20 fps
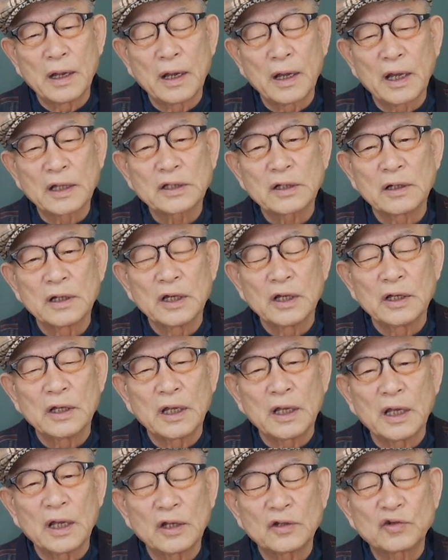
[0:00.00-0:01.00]
그래서
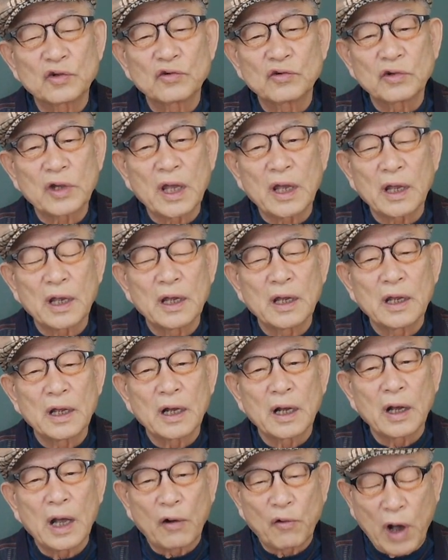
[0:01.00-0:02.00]
예, 중국의
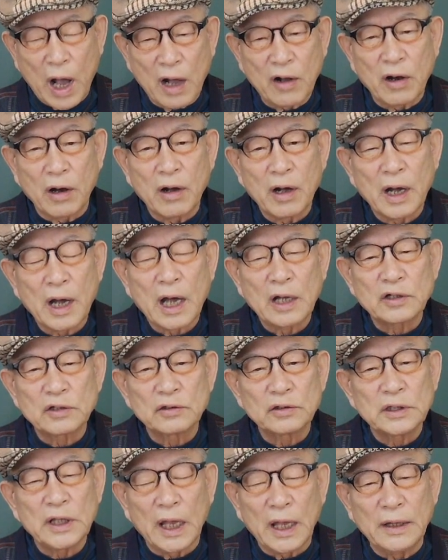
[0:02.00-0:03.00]
과거
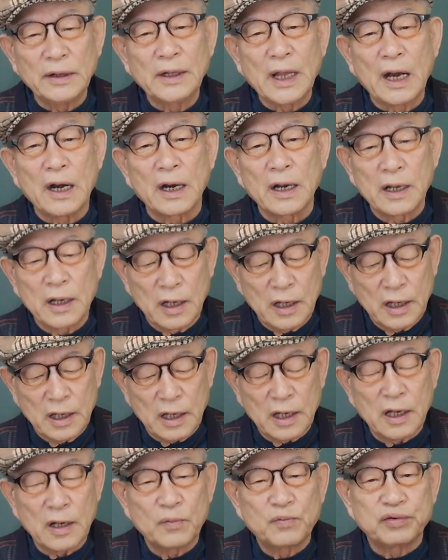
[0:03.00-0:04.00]
아주 옛날
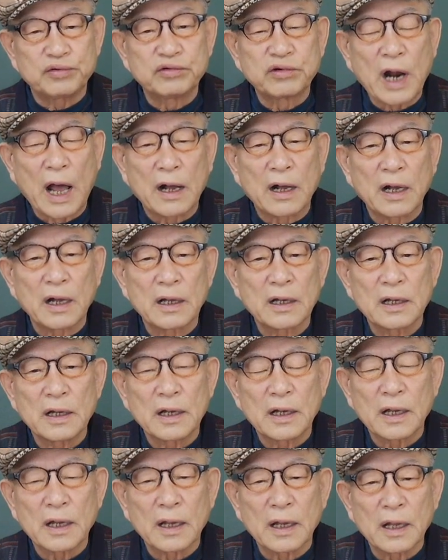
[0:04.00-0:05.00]
에, 예, 부락
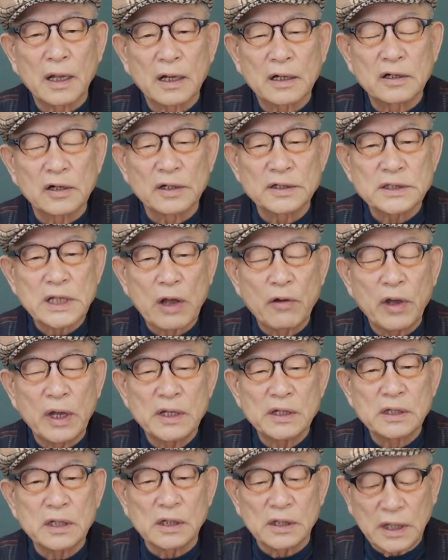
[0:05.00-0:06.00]
어, 그런 사회에
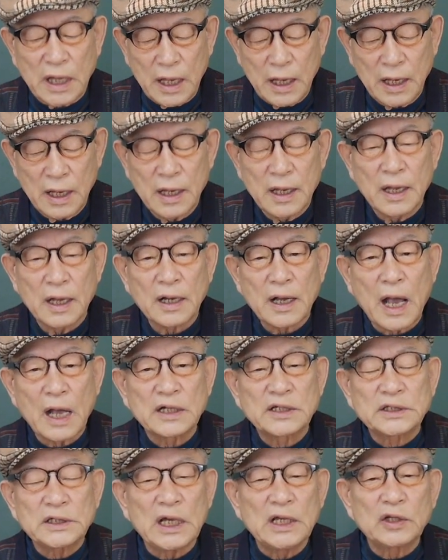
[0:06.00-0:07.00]
있을 때
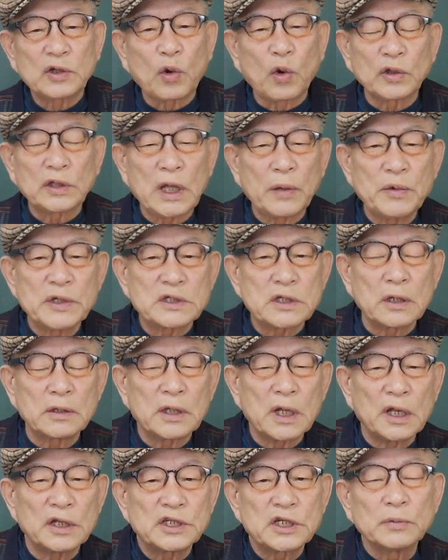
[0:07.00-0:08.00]
각자의 토템이
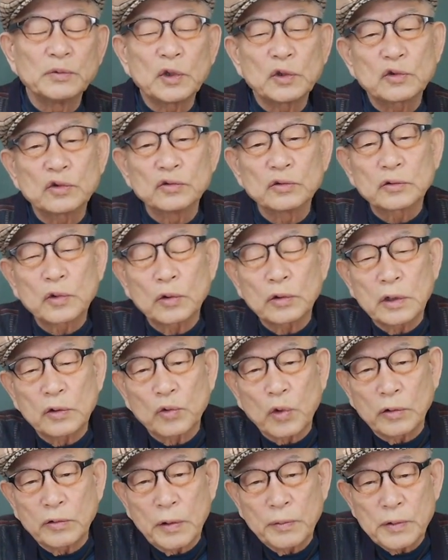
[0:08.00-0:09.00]
있었는데 지금도 중국
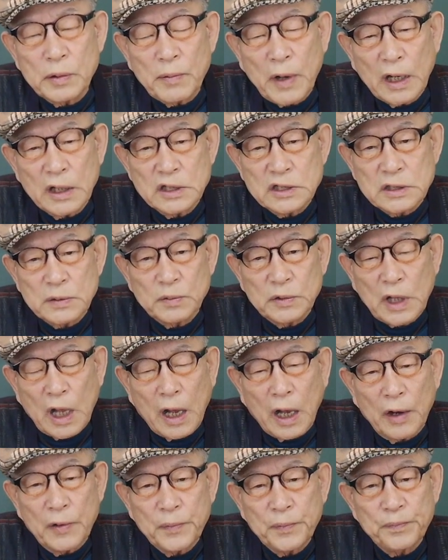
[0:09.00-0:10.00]
토, 템도 많이
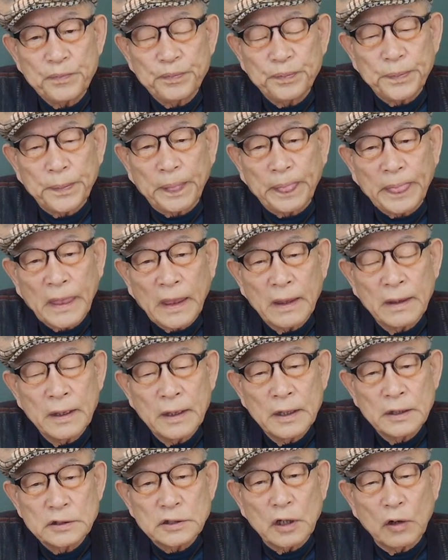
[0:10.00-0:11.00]
있습니다. 음,
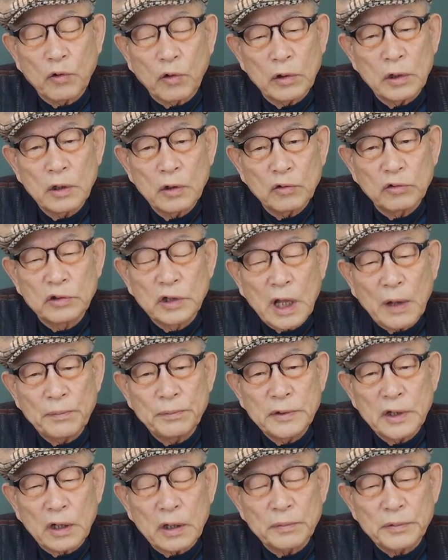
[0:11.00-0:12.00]
저
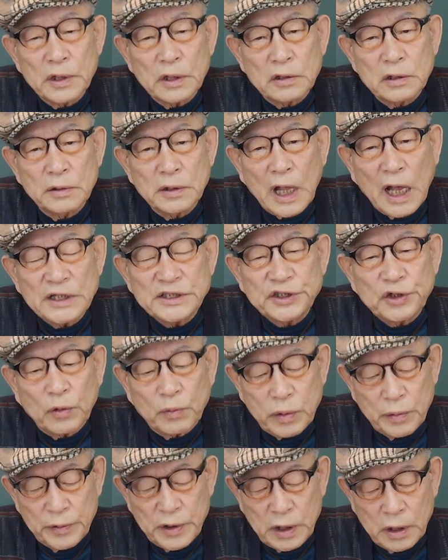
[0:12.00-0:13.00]
운남 여러분들 그 나시적
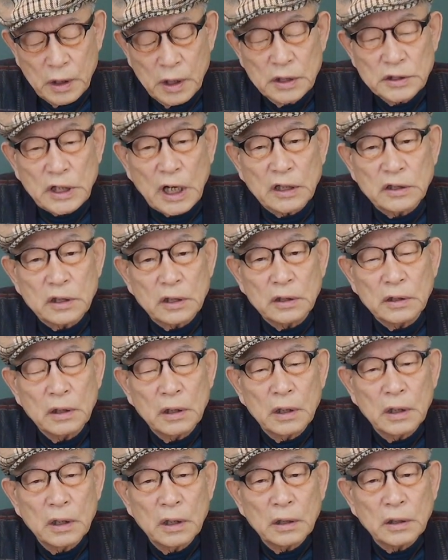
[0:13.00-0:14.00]
보면 자기들은
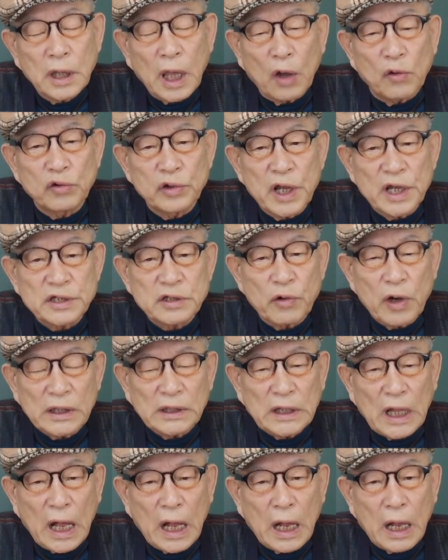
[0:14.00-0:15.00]
개구리에서
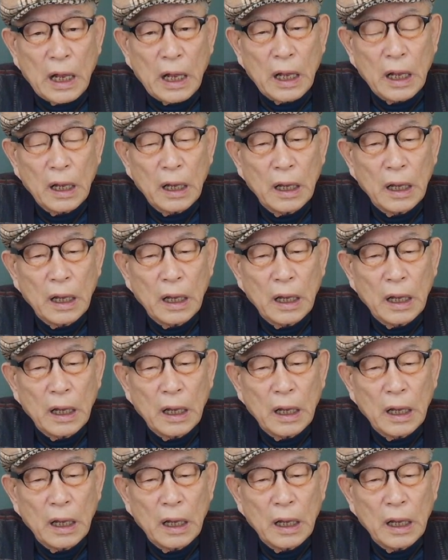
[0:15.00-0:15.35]
왔다.